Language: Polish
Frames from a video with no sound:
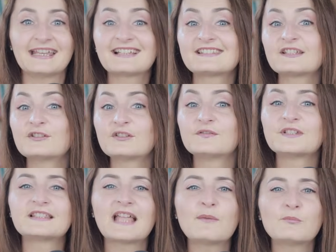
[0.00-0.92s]
Jak z tego
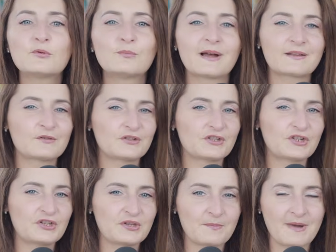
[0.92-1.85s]
występu bardzo
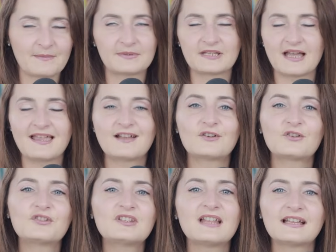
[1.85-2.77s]
cieszy się babcia, jak
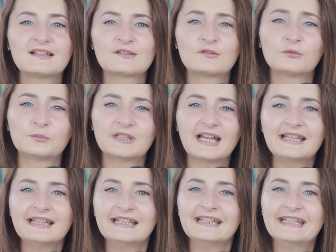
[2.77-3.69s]
rodzina jest
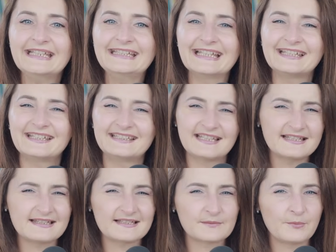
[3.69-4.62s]
dumna i ten
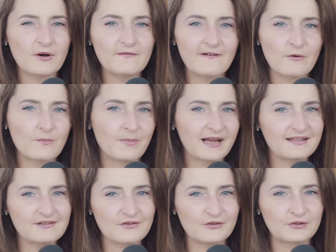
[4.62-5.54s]
język pochwał
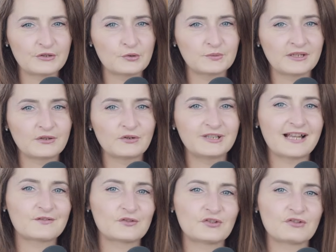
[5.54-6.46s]
bardziej dotyczył tego,
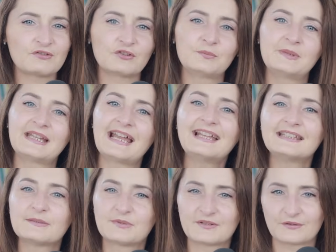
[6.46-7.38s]
jak coś jest
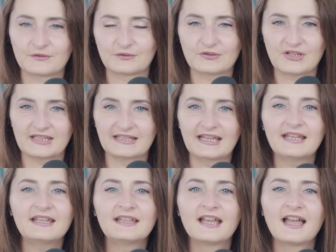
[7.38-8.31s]
odbierane przez otoczenie,